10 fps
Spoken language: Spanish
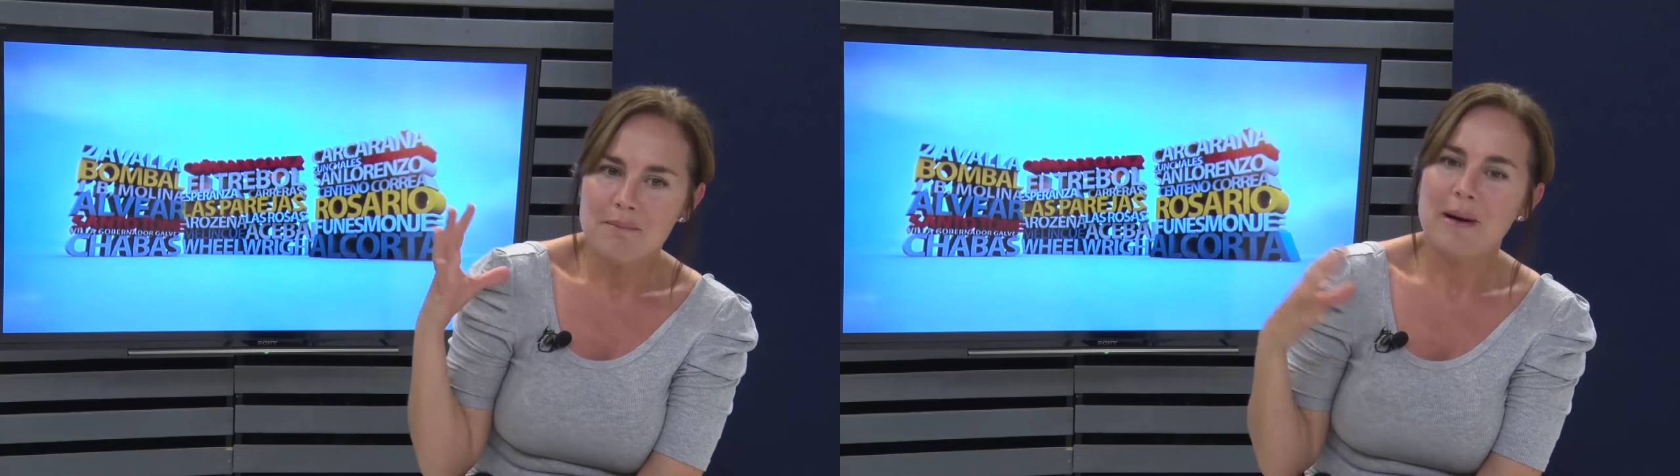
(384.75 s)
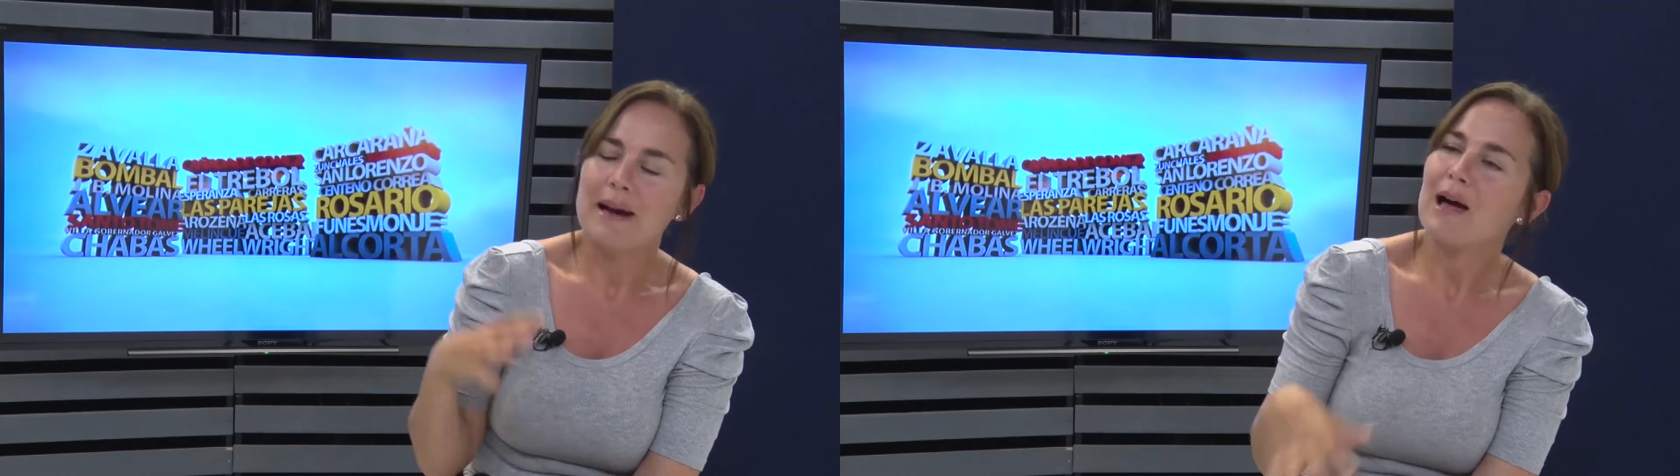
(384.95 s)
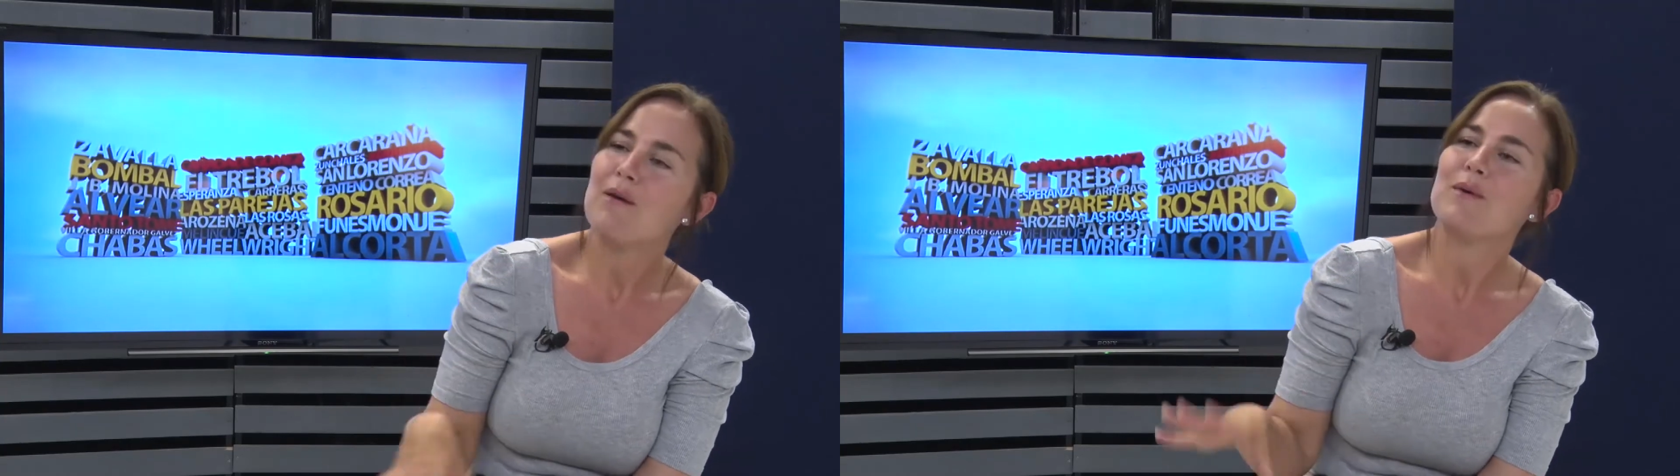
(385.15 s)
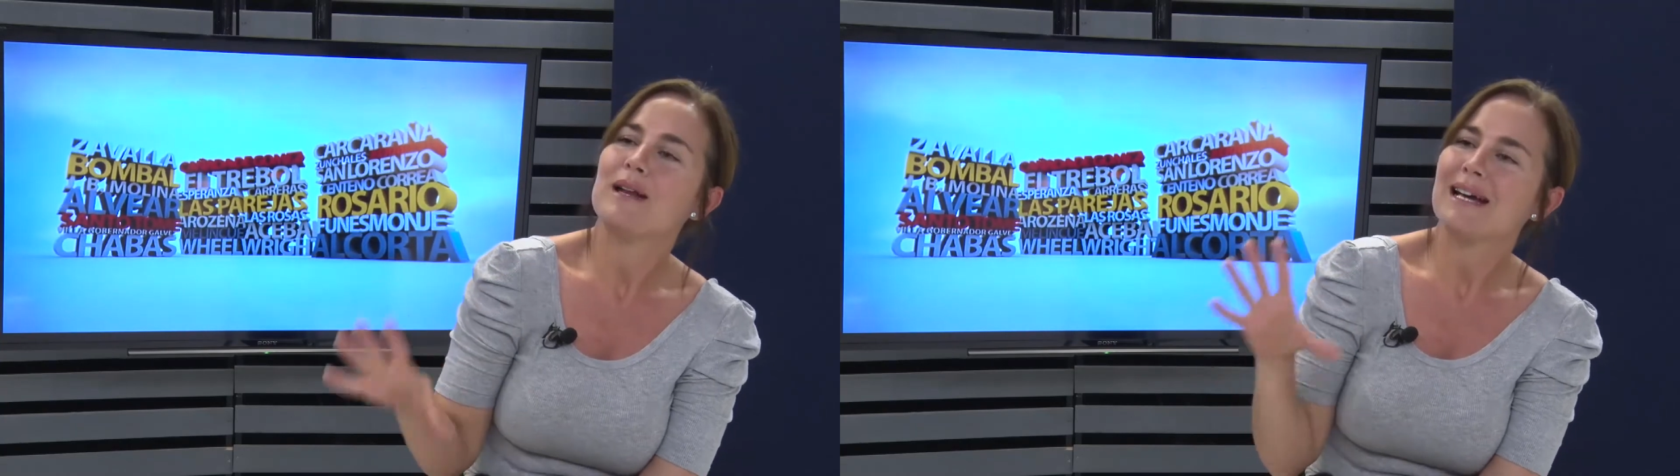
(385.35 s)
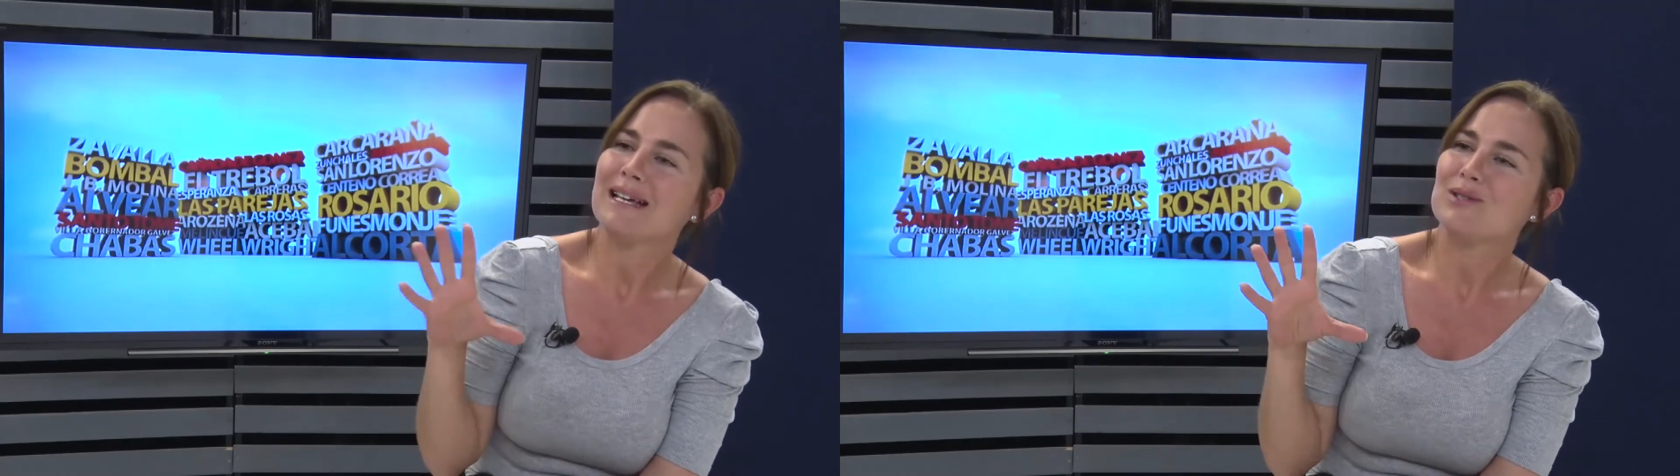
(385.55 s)

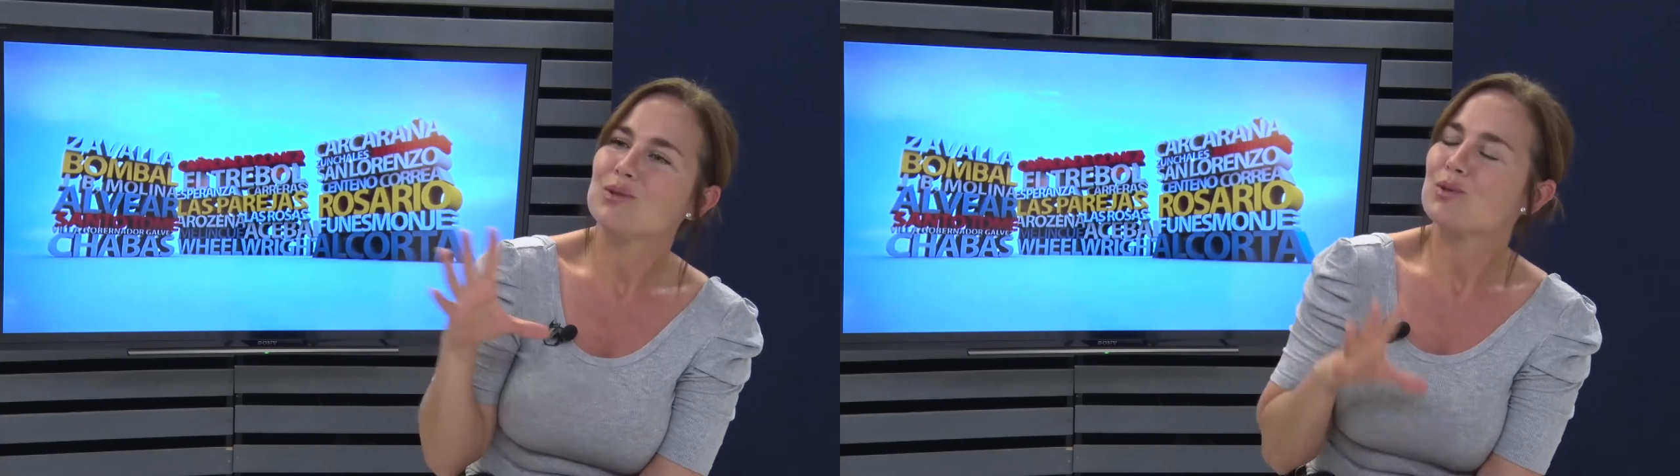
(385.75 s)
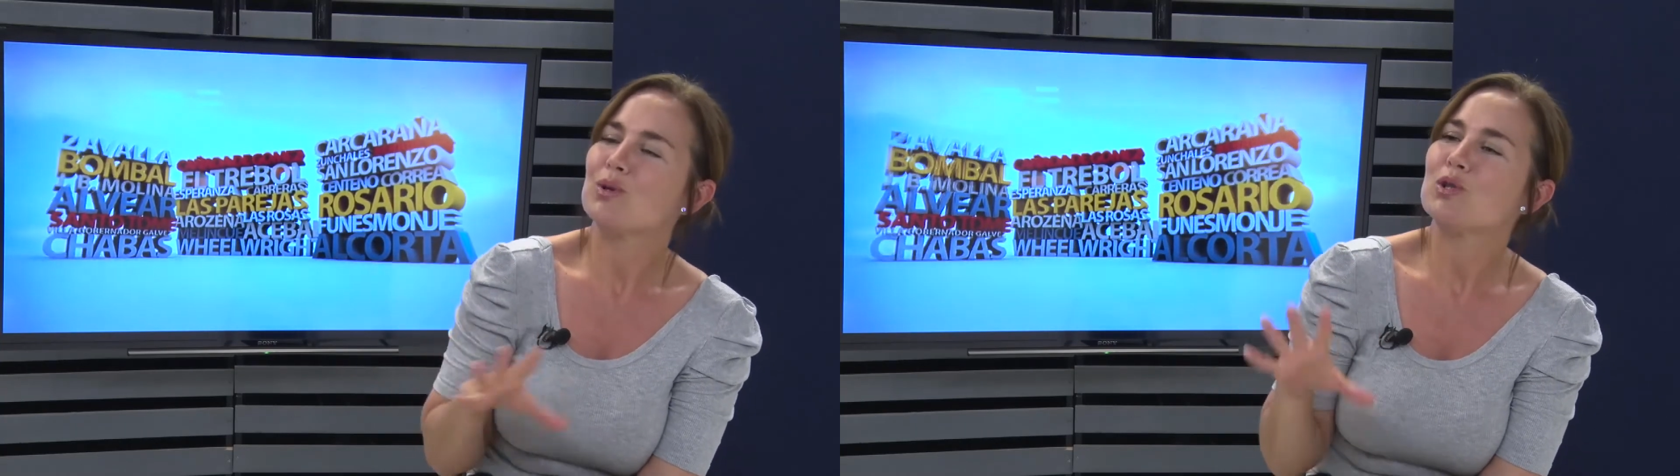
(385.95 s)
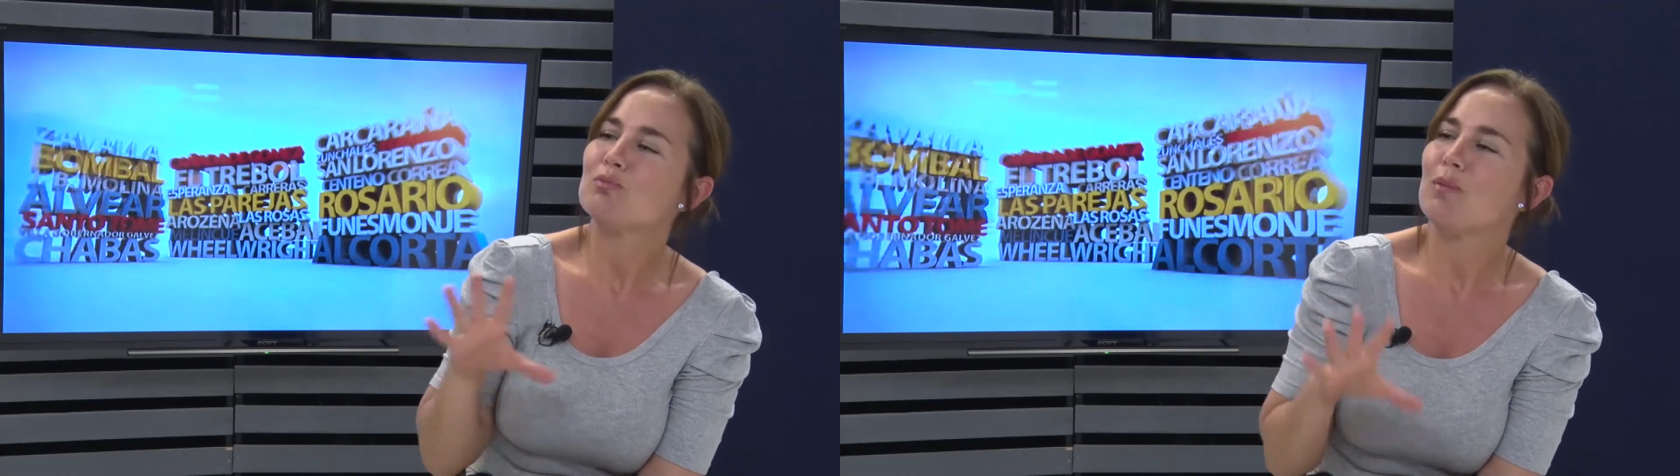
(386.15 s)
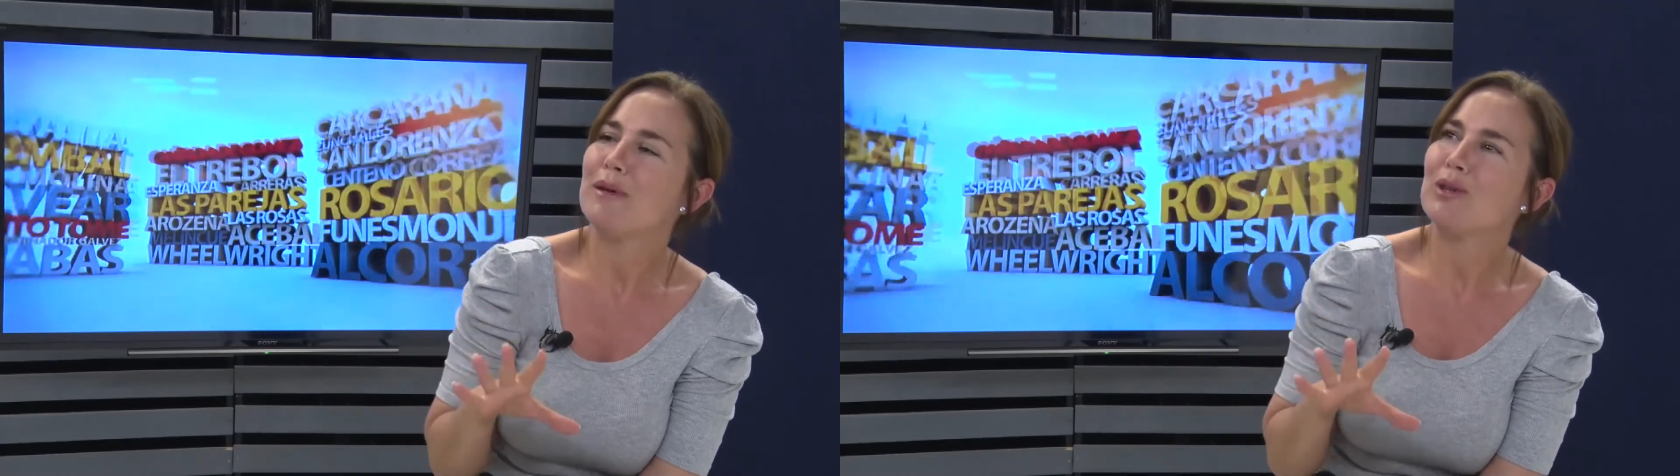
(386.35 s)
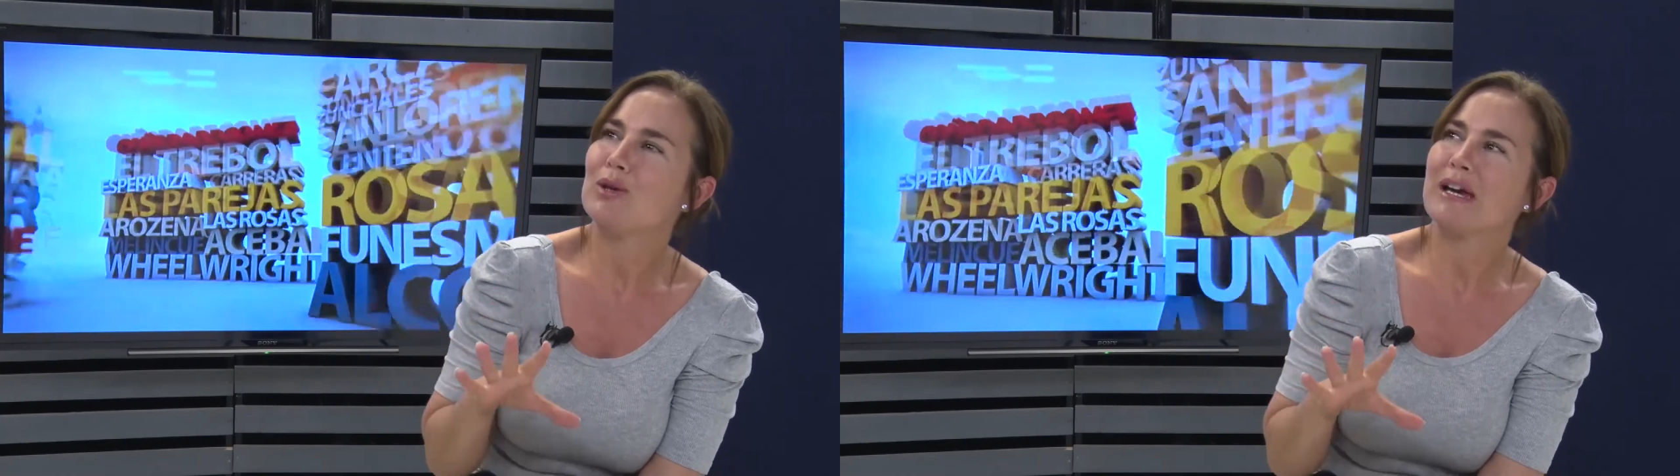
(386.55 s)
palabra que se usó en su
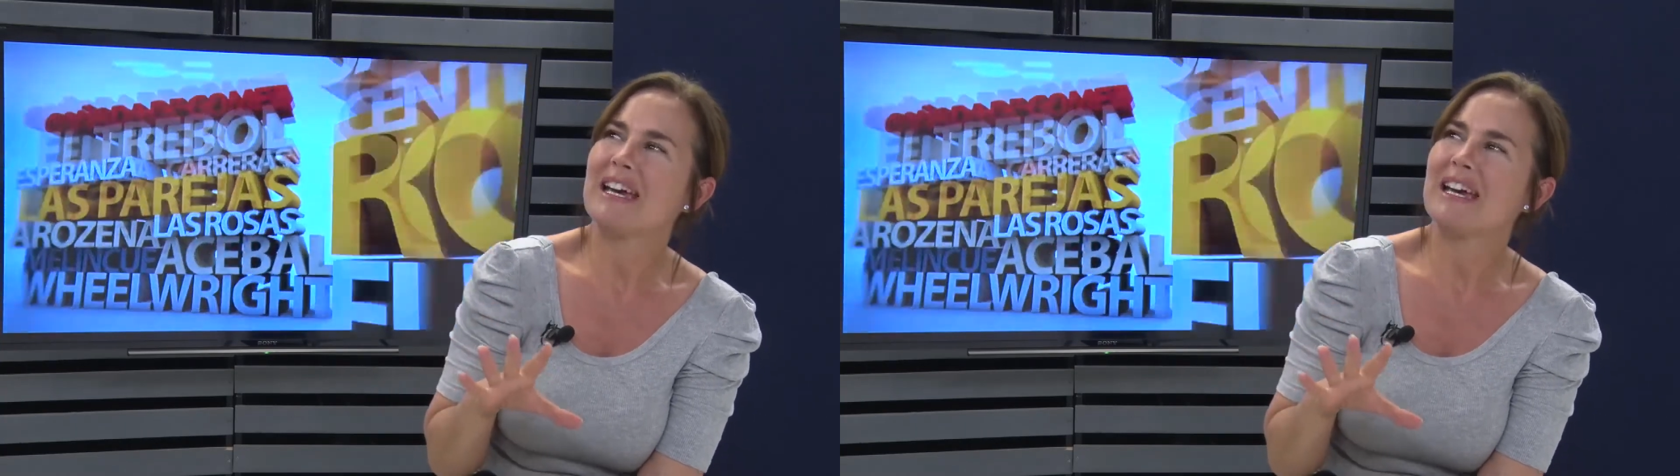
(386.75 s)
momento que